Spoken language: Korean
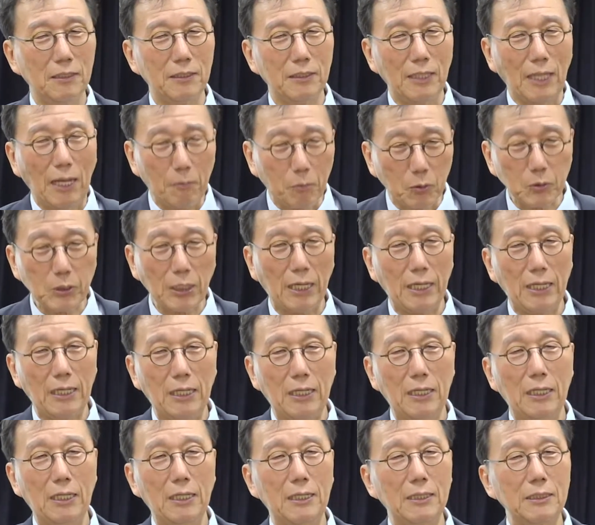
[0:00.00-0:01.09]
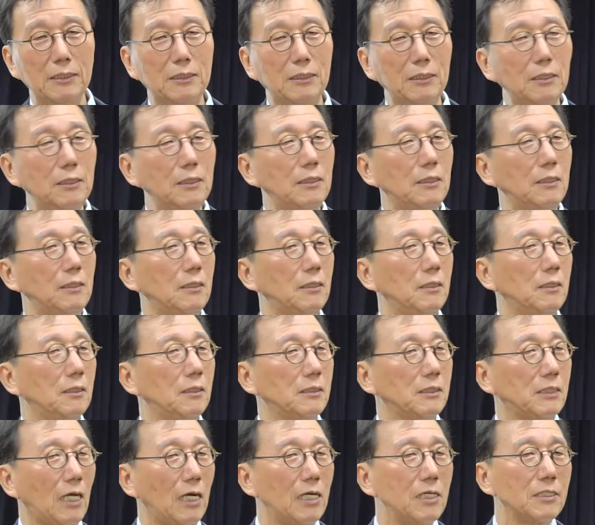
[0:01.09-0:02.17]
나보다 더
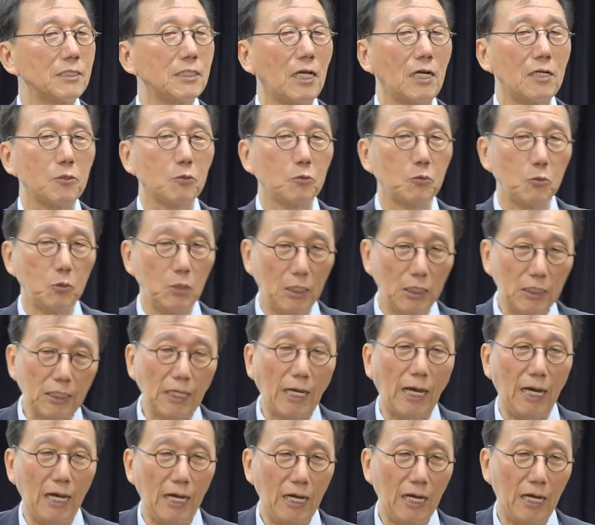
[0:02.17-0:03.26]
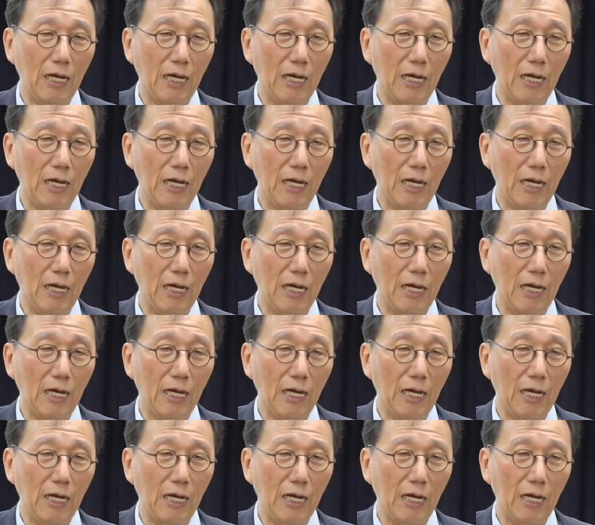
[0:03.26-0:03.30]
잘 살 수 있다.